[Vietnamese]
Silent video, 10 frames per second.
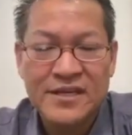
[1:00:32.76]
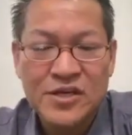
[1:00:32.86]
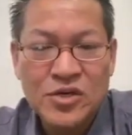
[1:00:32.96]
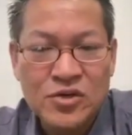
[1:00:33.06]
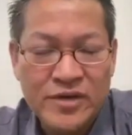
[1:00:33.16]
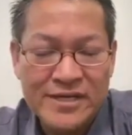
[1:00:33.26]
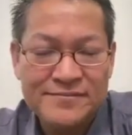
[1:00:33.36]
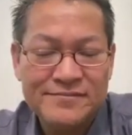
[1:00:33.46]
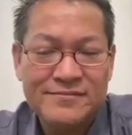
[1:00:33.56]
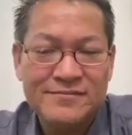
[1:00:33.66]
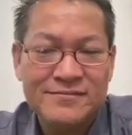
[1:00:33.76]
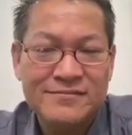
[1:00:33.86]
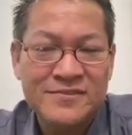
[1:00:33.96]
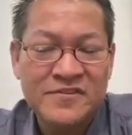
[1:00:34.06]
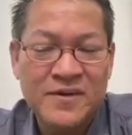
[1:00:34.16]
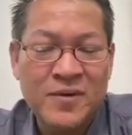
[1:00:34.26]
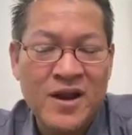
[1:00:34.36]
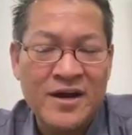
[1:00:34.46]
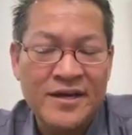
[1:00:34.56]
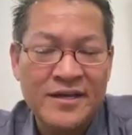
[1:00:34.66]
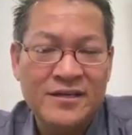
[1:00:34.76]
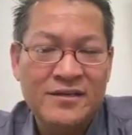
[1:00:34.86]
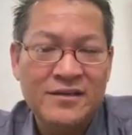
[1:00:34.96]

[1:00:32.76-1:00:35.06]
quạt phơi plang đầy